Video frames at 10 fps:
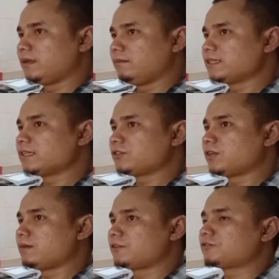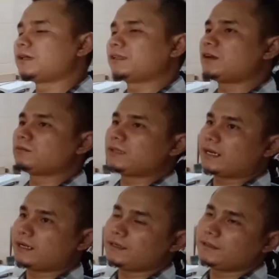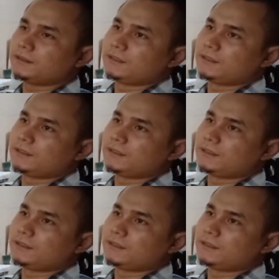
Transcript: Majelis Ulama Sumatera Utara,